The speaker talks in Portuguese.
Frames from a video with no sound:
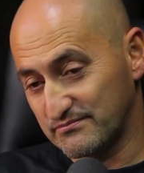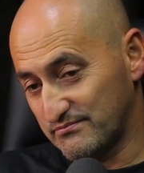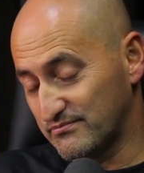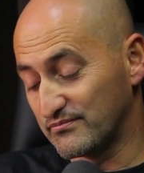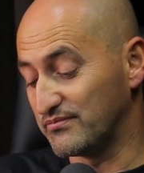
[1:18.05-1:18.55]

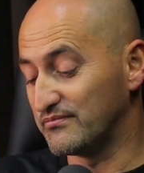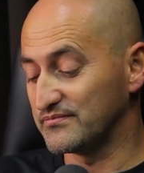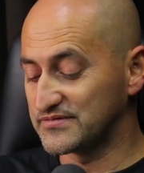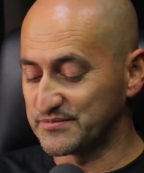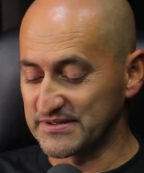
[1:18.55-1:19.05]
hum, hum,
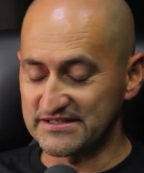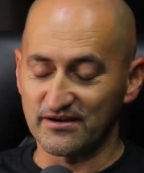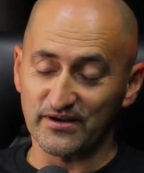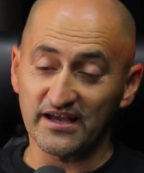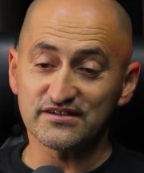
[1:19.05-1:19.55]
tipo assim,
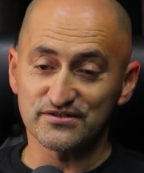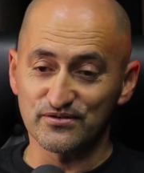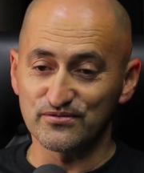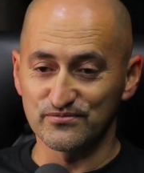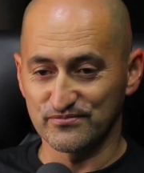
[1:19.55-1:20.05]
alguém tirou
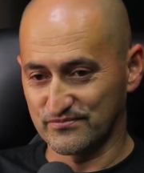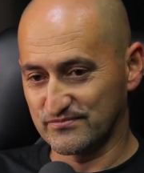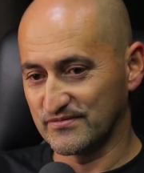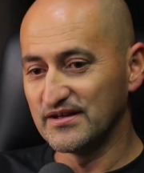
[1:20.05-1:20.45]
algum